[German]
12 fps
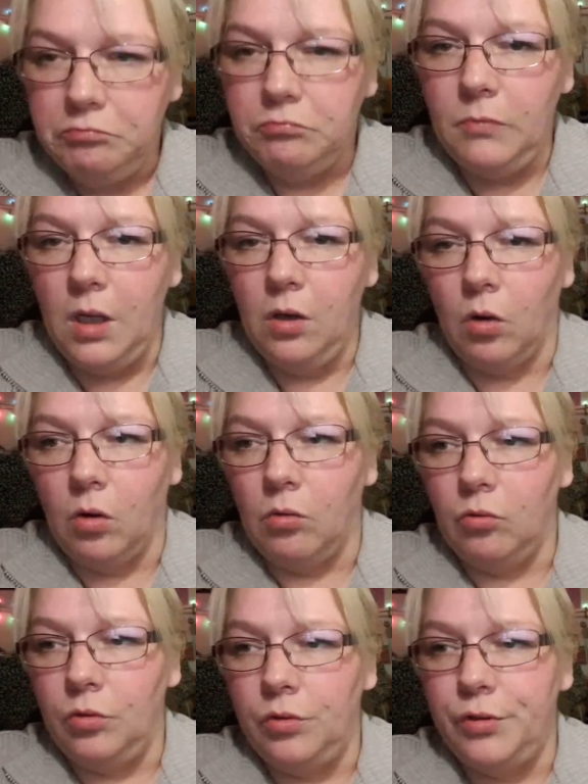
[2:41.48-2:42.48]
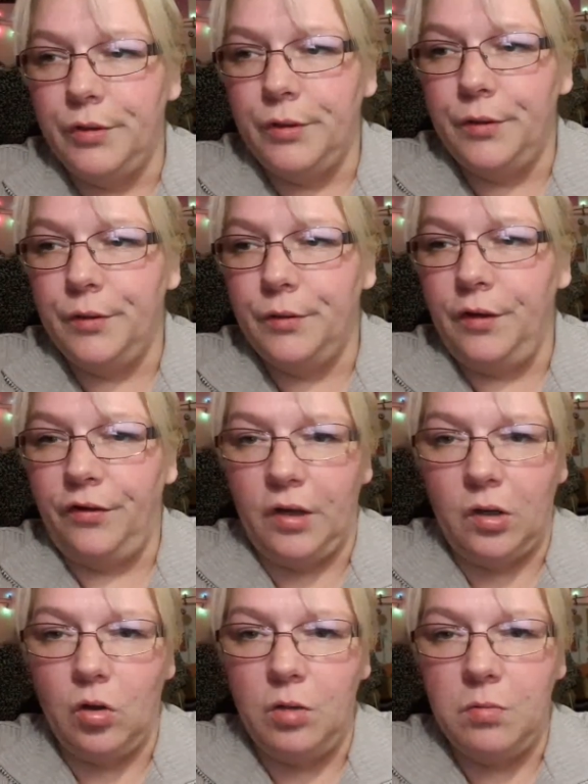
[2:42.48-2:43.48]
Jo, und äh, ich
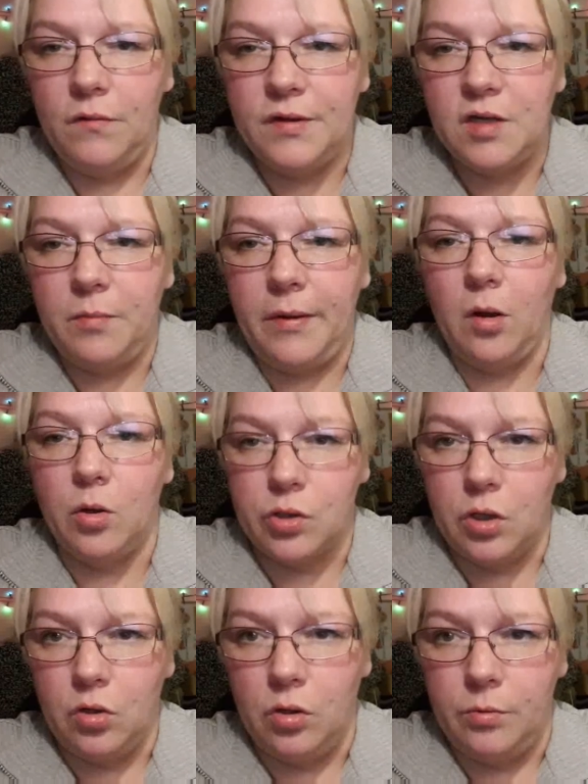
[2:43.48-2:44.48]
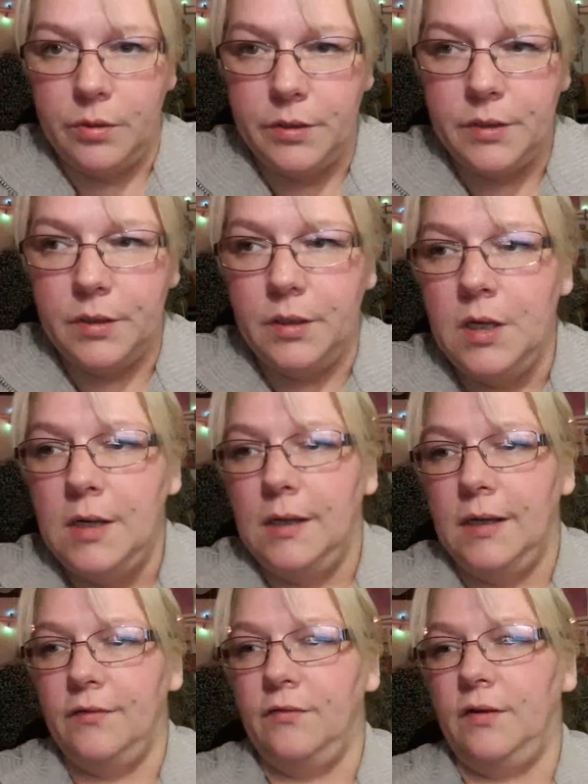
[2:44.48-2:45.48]
zeige euch mal, was dabei rausgekommen ist.
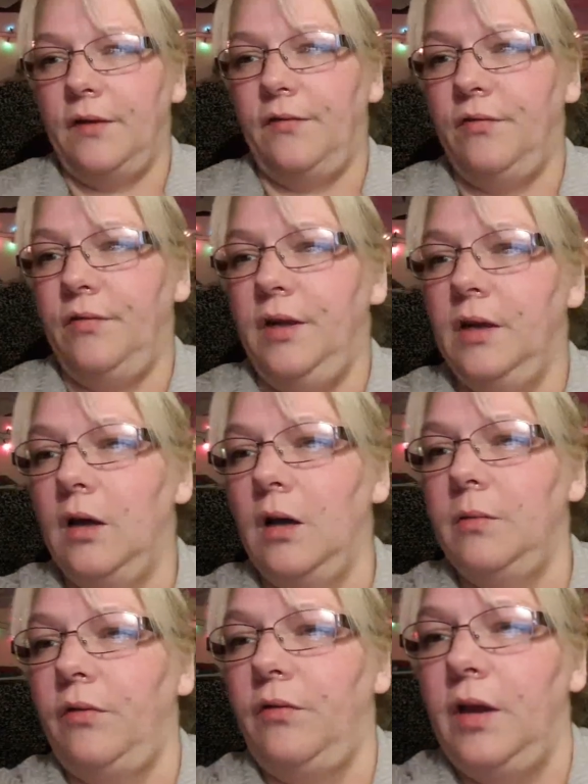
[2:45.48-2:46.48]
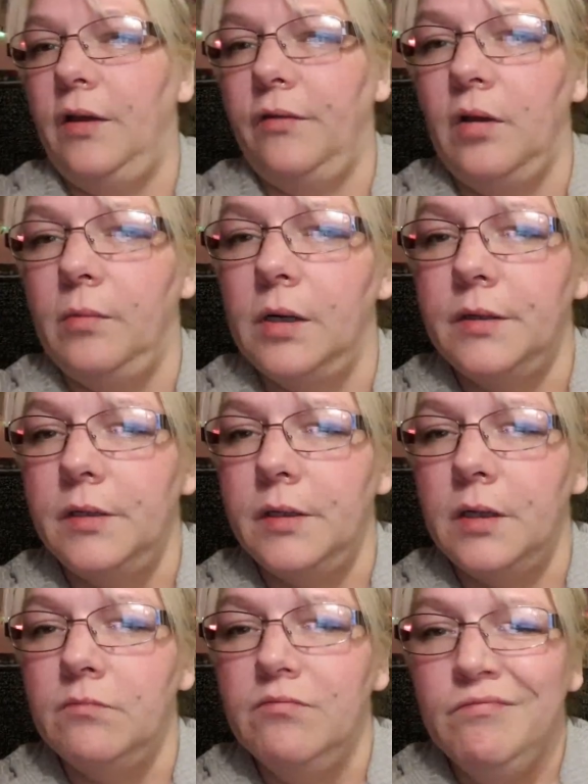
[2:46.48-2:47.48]
Also das hier habe ich zuerst gebastelt.
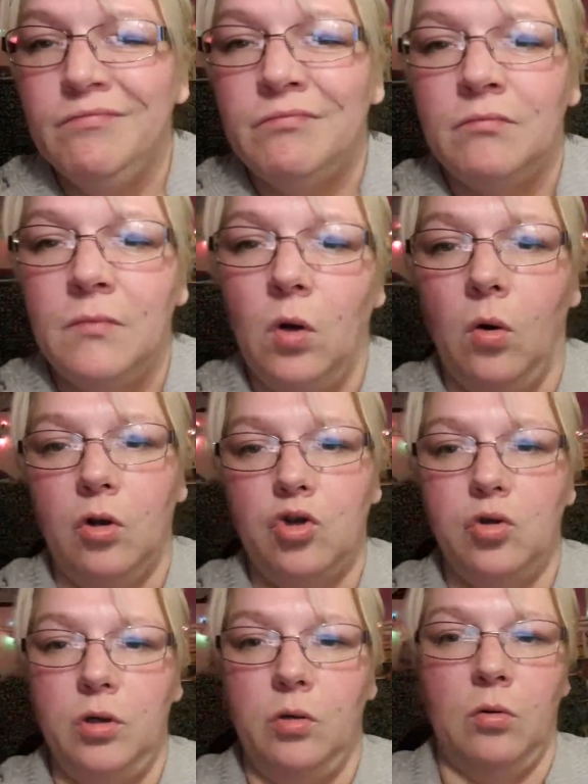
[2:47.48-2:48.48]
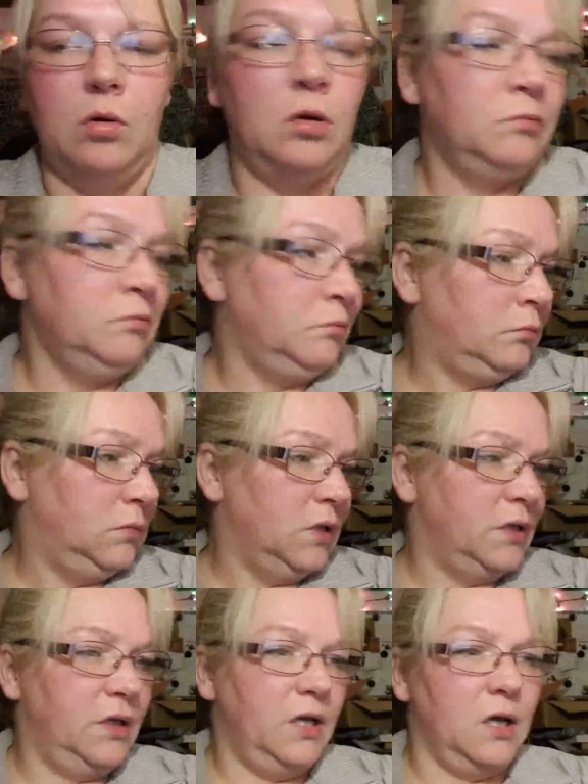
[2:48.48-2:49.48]
Oh, Entschuldigung. Das
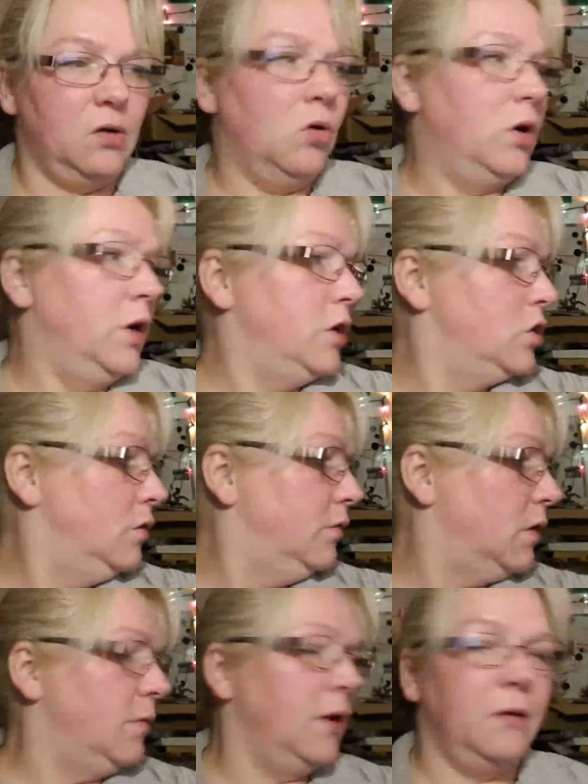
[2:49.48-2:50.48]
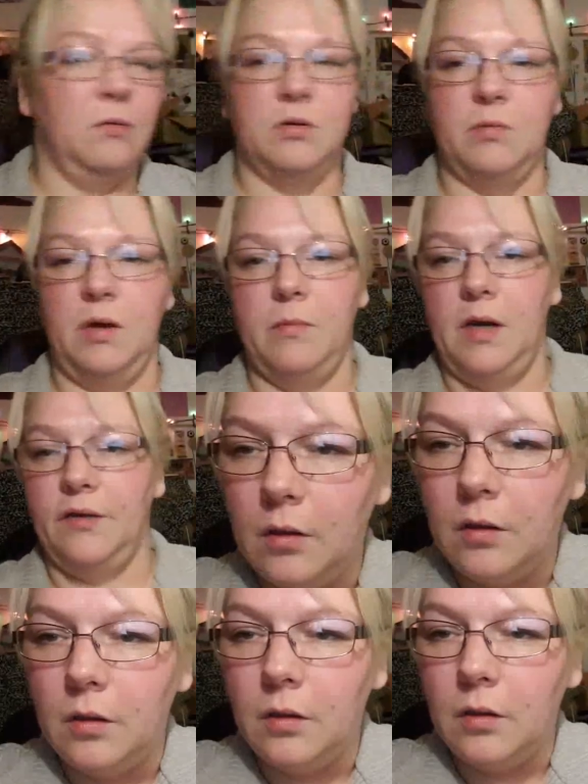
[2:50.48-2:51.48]
geht ja gar nicht. Warte mal, ich mal meine
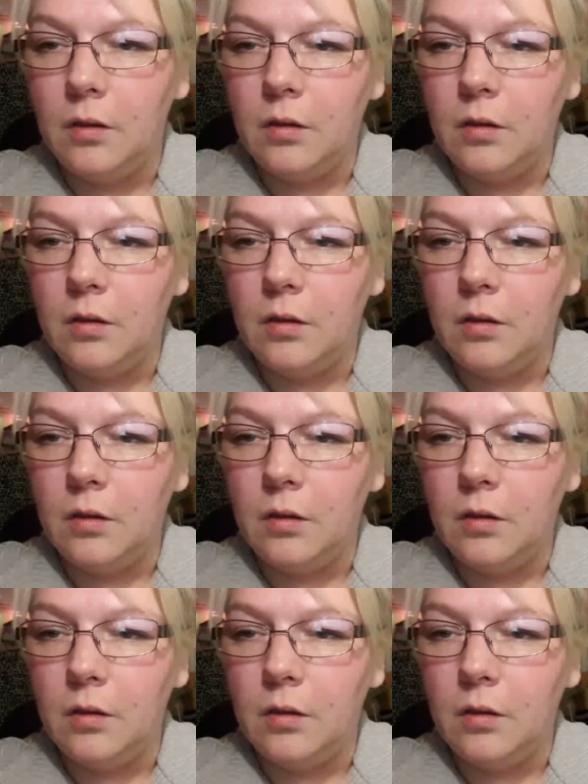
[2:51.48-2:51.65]
kurz.